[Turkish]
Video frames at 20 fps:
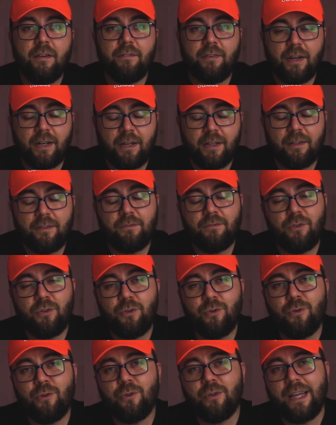Fakat
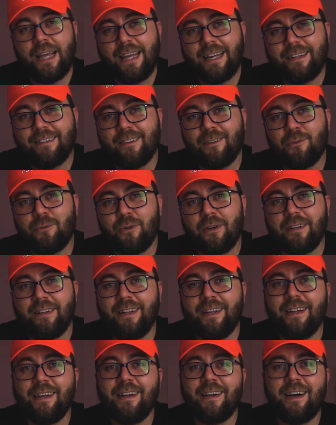videoyu en kısa
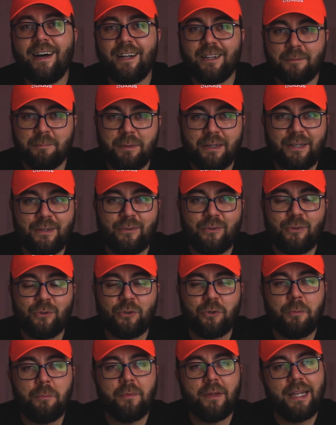sürede atmak
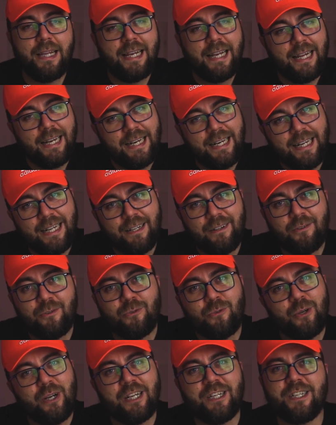istiyorum. İlerleyen
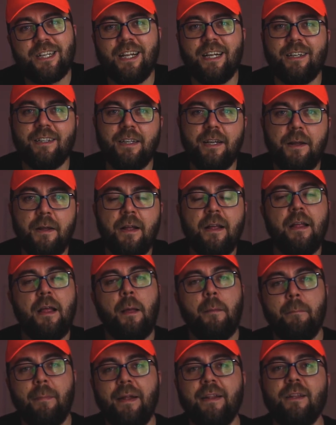süreçlerde
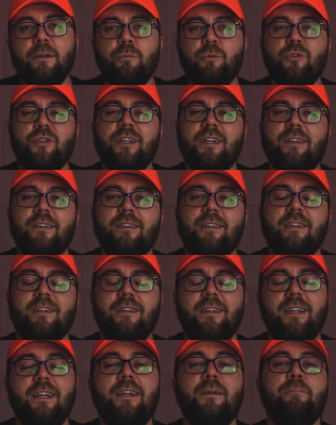ben de bu cihazla
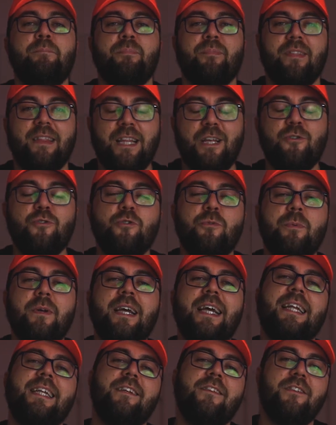ilgili tecrübe
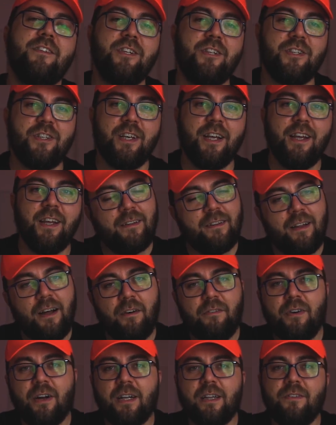edindikçe
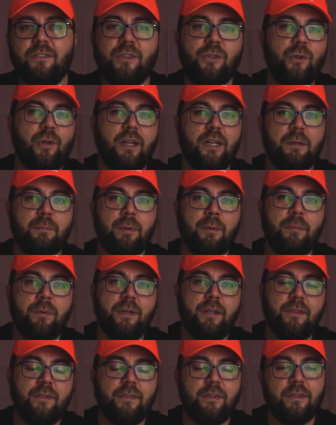daha farklı videolar
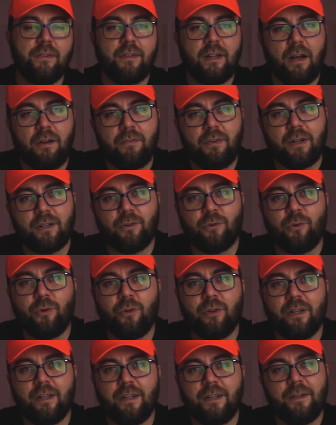yapabiliriz. Daha farklı
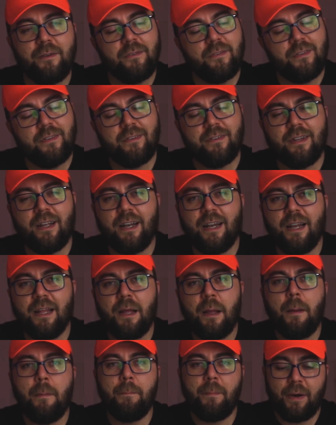konulara
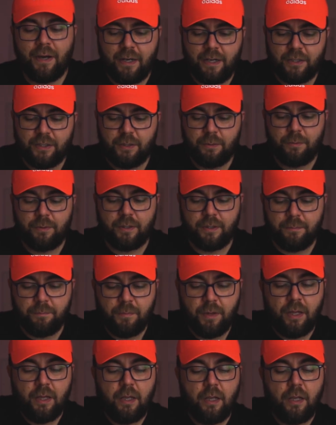sizlerle paylaşabilirim.